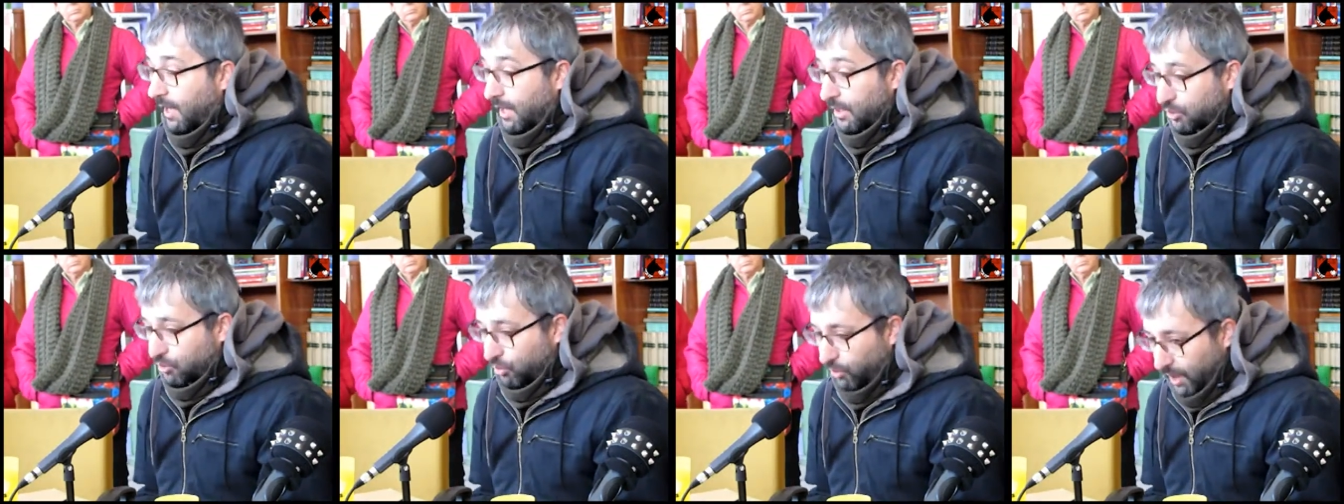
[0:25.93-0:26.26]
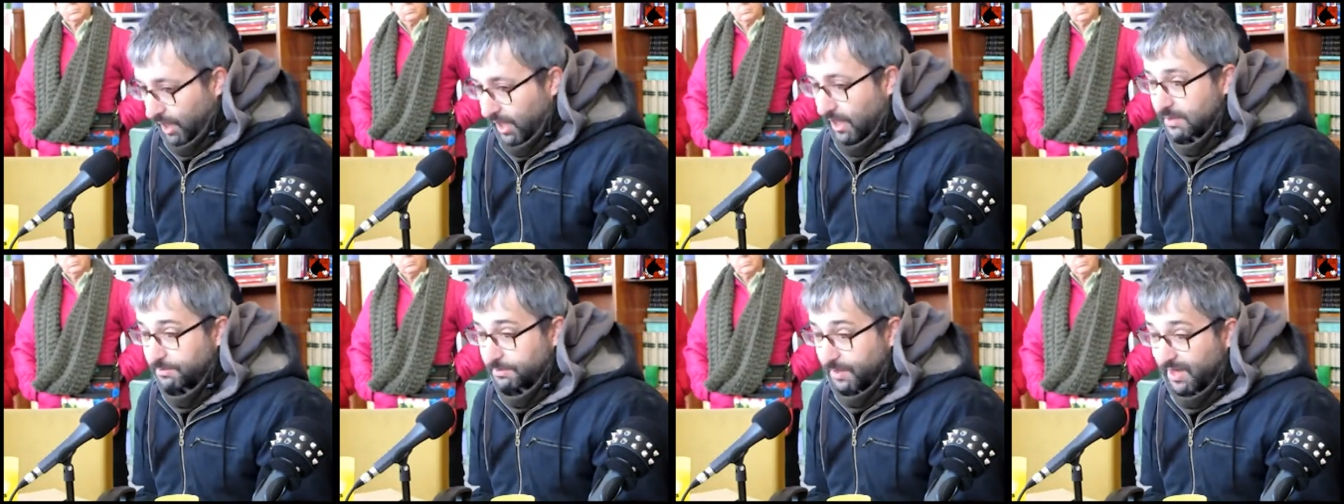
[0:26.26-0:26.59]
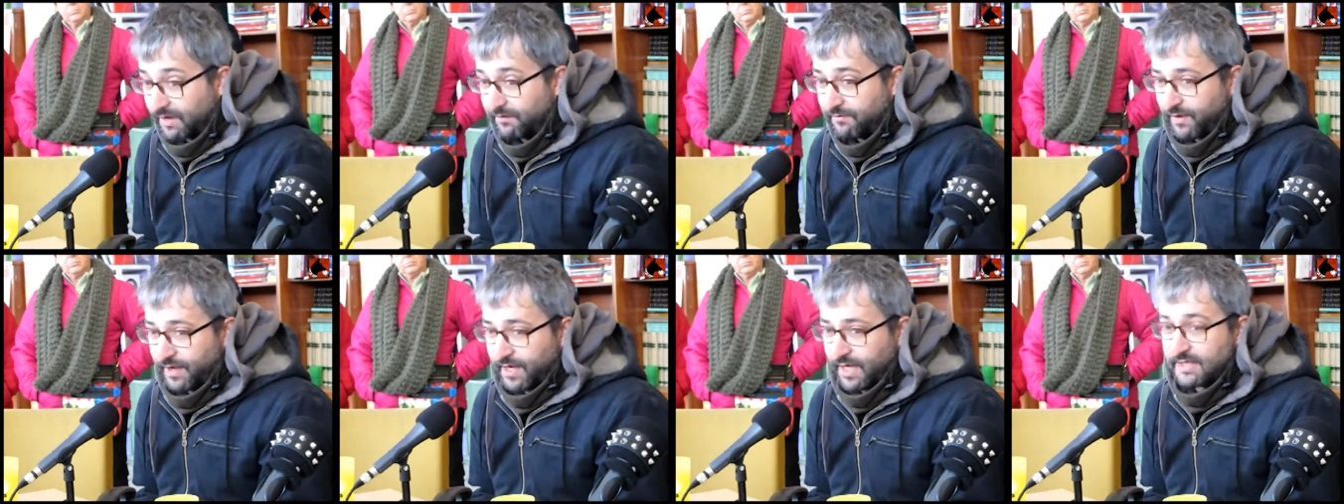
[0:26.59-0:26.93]
estudiar las
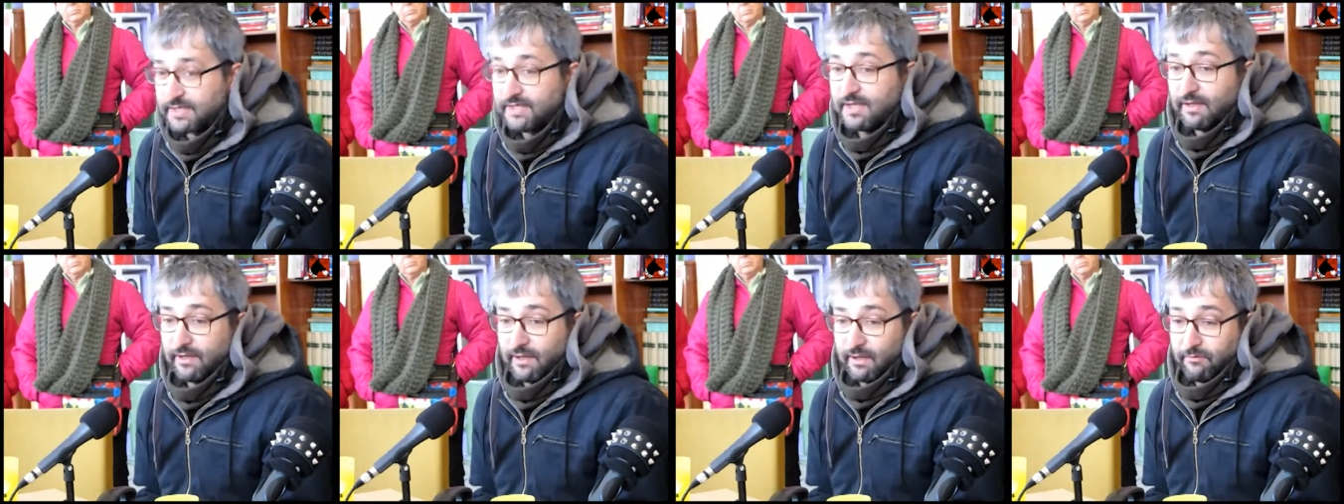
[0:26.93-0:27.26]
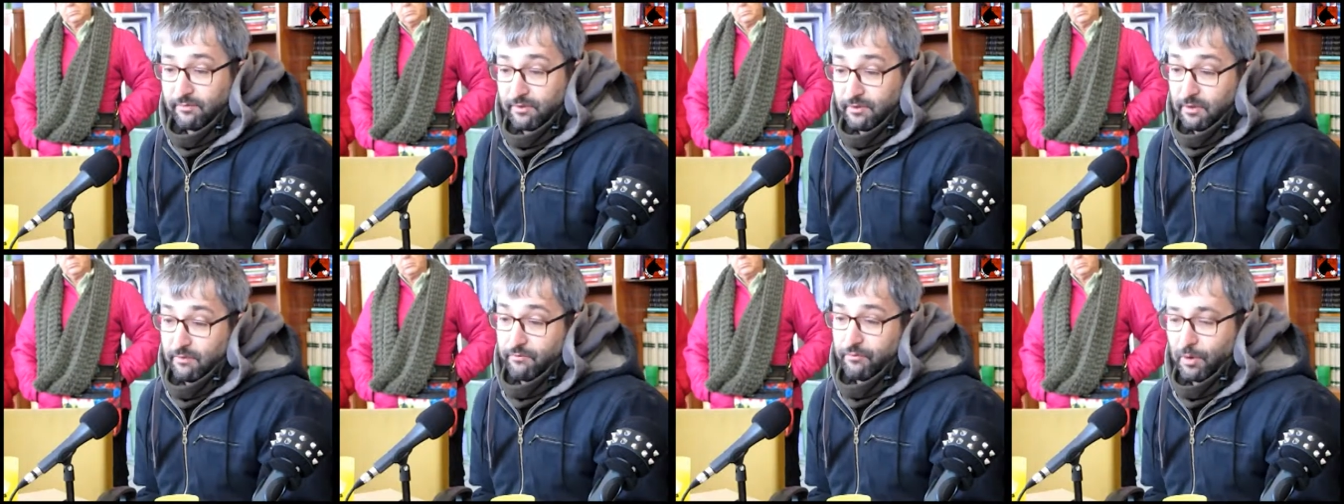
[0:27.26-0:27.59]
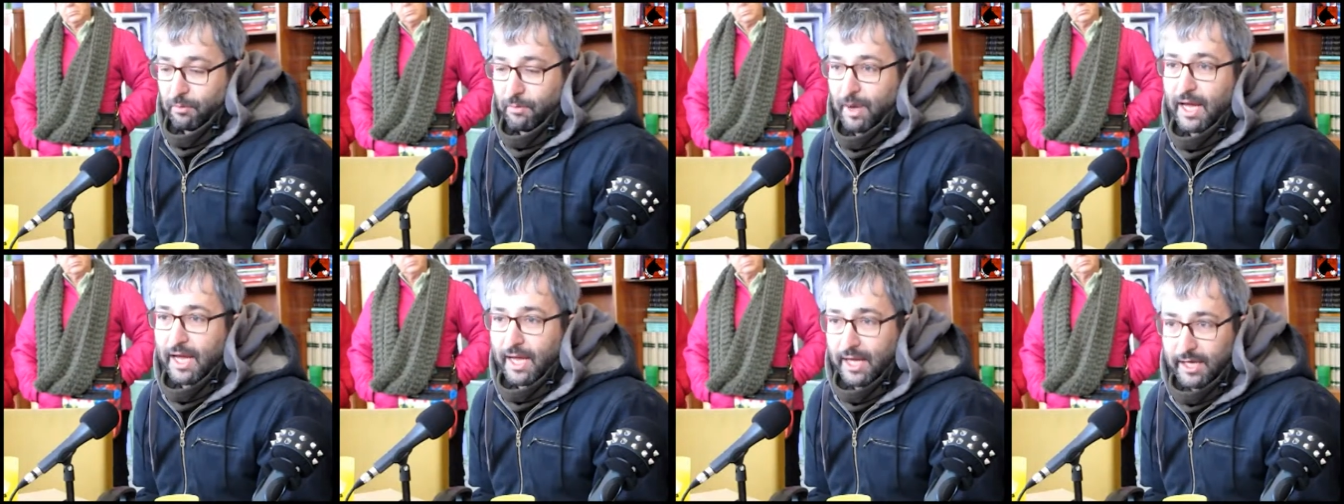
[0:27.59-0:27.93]
periferias eh, de
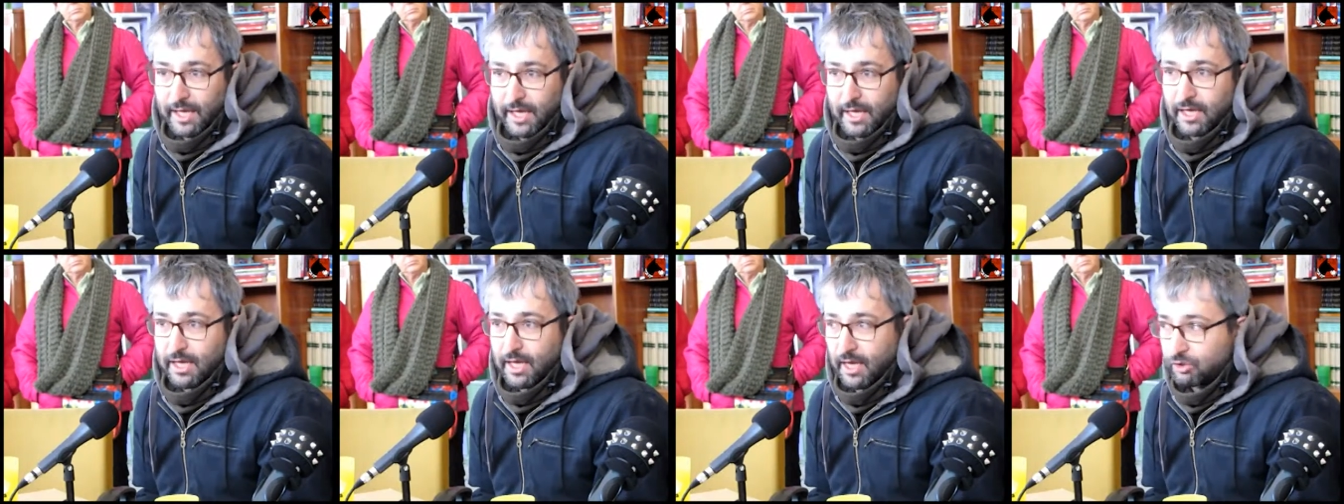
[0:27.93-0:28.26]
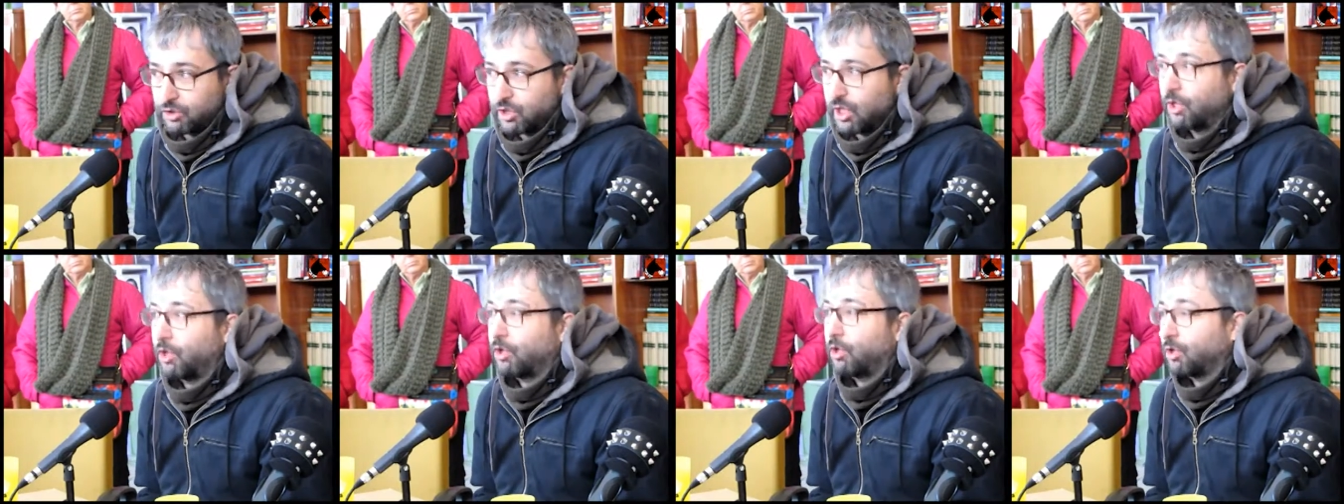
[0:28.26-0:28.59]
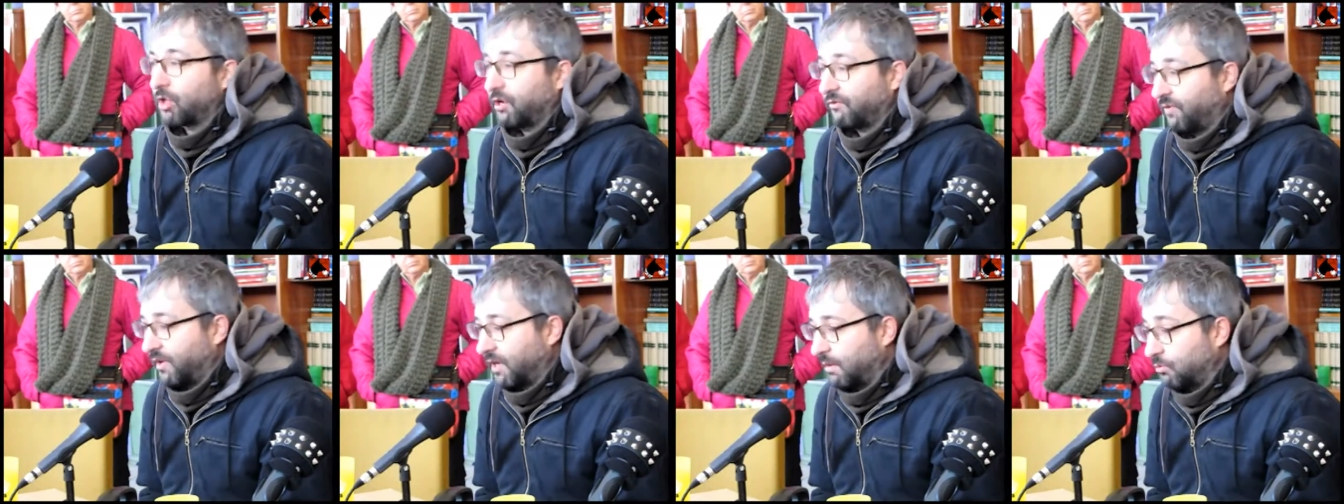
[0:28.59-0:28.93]
forma genérica, o sea, no
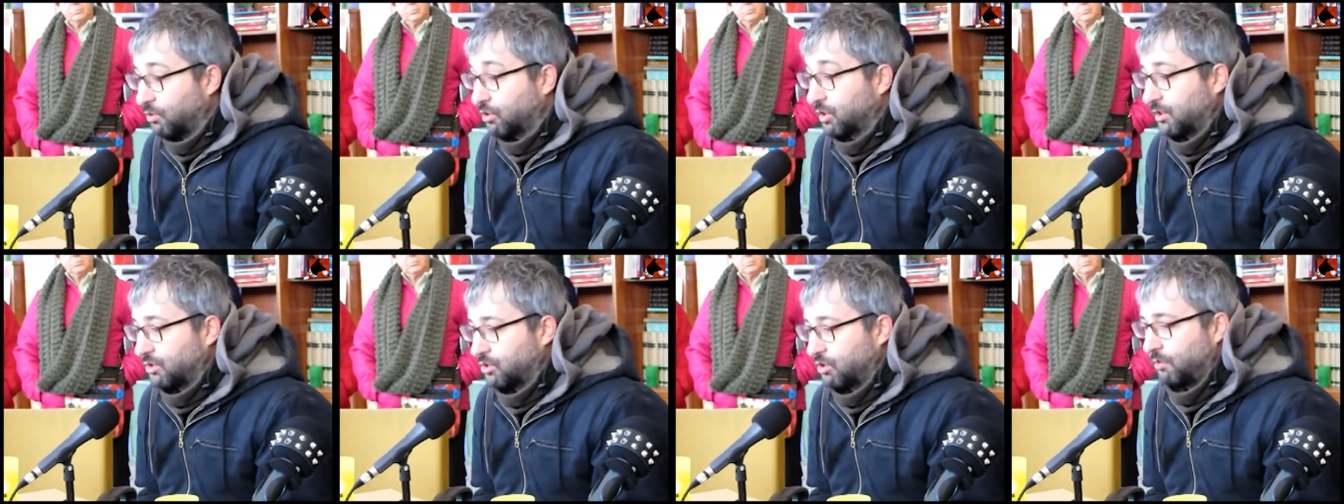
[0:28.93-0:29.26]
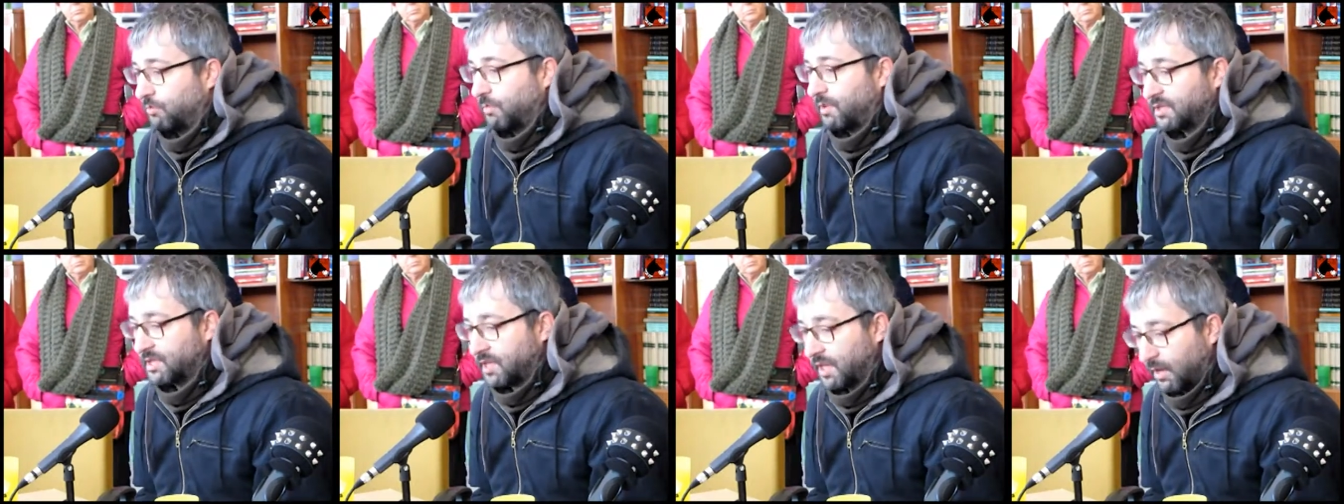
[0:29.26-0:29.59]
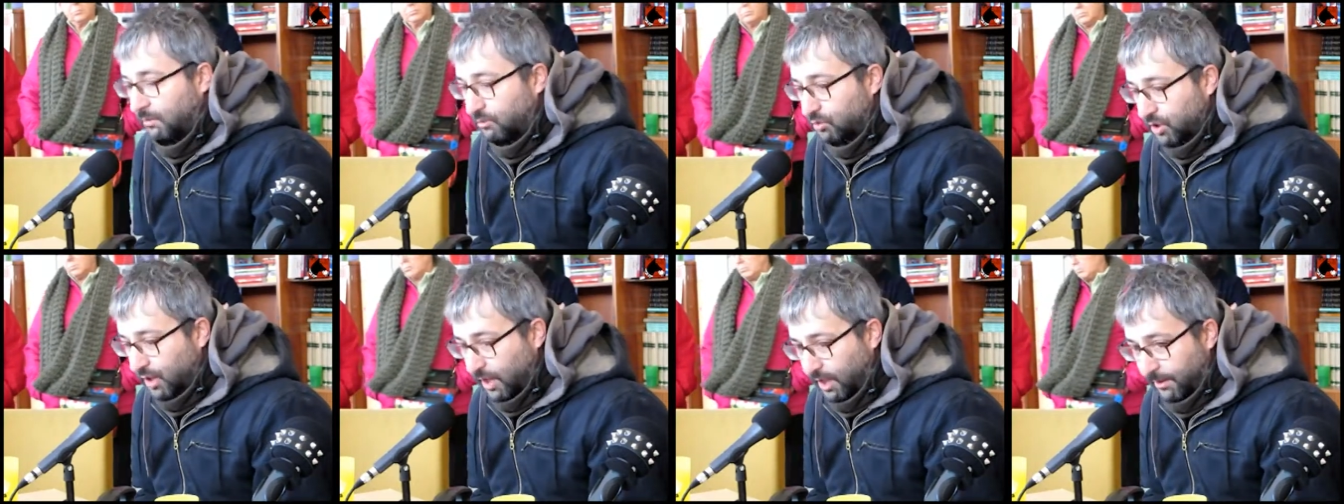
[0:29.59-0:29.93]
nos referimos que solo
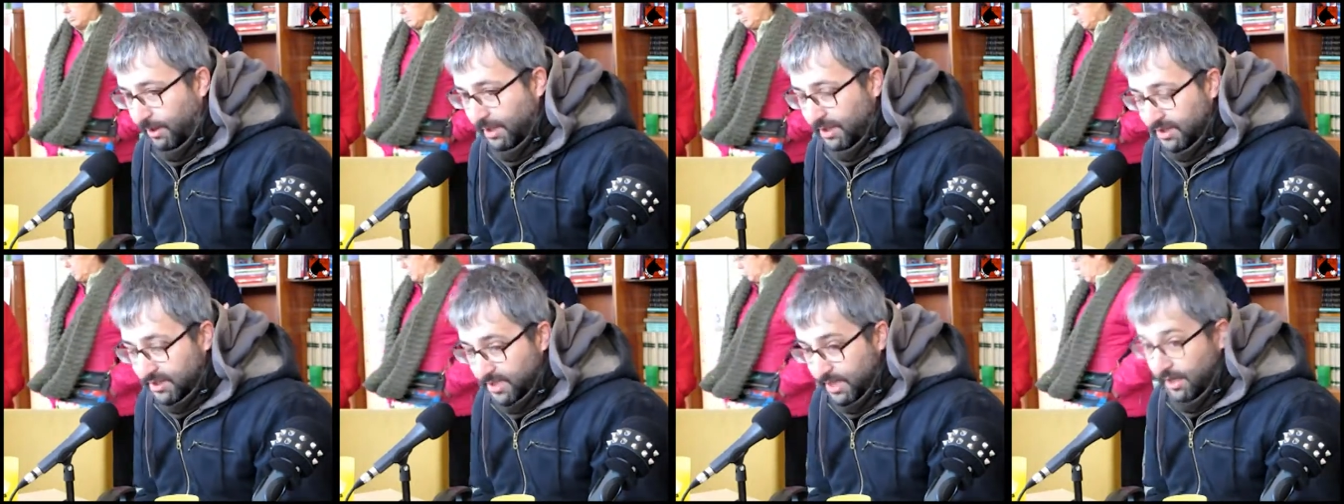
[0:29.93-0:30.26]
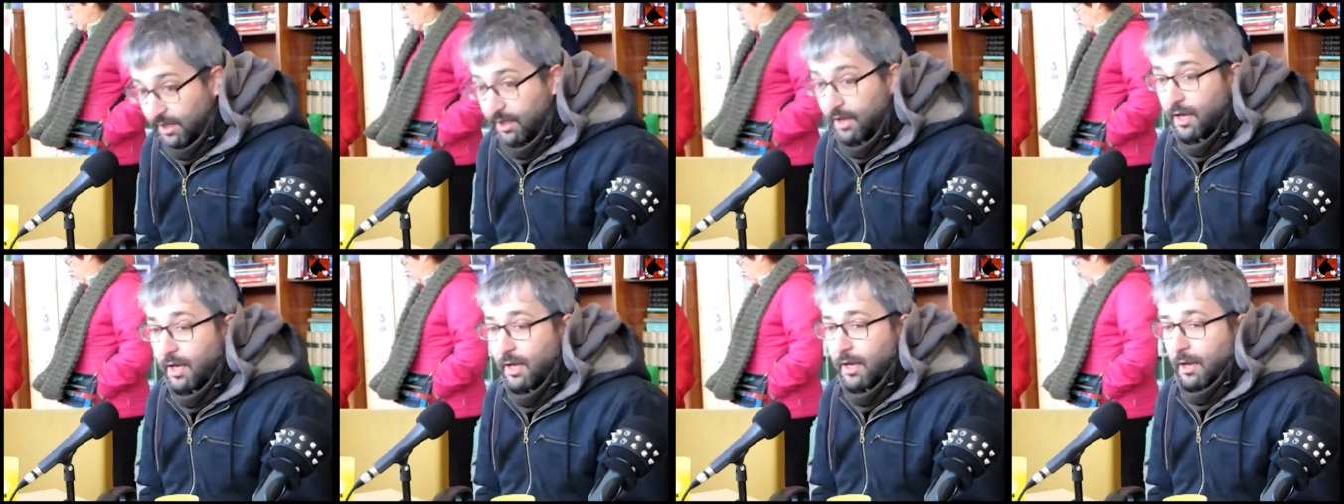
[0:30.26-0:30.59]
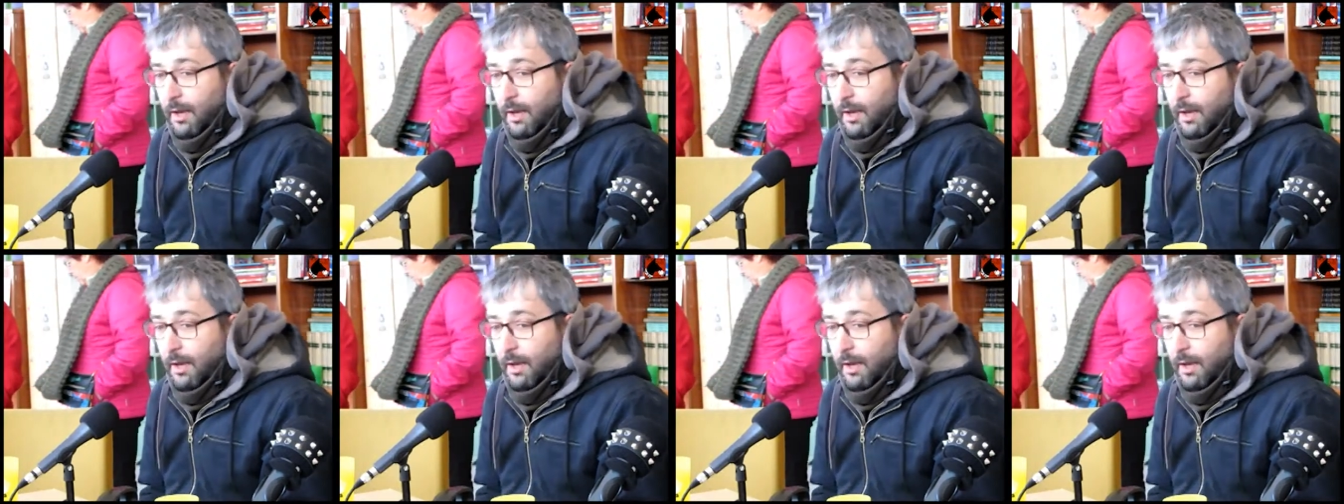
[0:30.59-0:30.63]
investigamos Carabanchel,